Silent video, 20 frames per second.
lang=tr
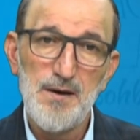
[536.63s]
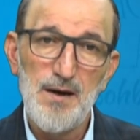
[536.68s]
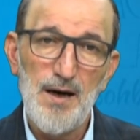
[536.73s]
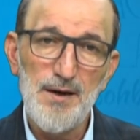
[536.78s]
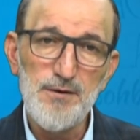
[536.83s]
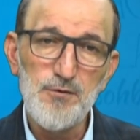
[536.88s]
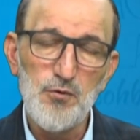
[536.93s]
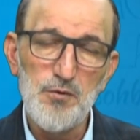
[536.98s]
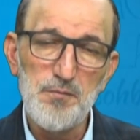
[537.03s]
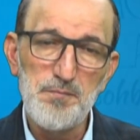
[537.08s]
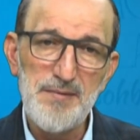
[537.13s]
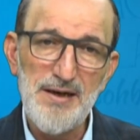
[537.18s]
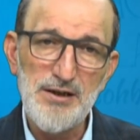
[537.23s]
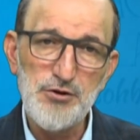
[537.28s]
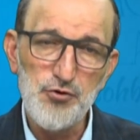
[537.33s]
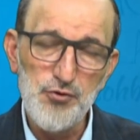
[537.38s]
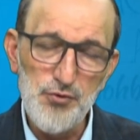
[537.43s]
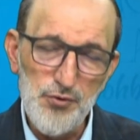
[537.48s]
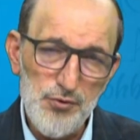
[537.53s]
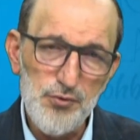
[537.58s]
Hani o
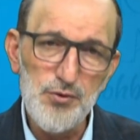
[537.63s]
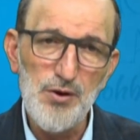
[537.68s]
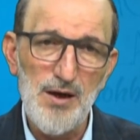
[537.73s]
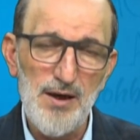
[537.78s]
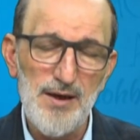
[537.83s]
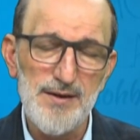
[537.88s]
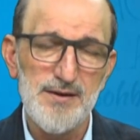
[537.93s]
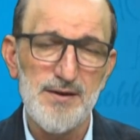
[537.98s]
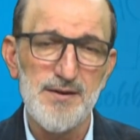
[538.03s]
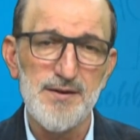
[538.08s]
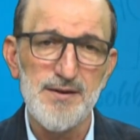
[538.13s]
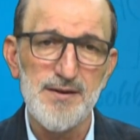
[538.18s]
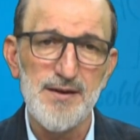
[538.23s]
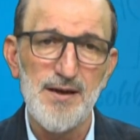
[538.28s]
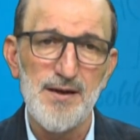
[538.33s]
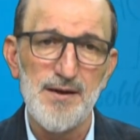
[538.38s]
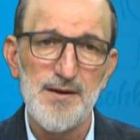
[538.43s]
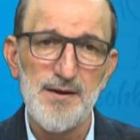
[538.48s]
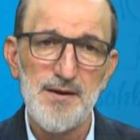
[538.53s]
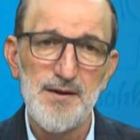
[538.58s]
meşhur
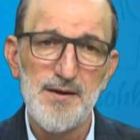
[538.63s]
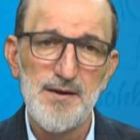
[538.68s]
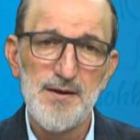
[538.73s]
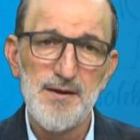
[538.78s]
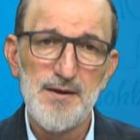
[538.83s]
hadiste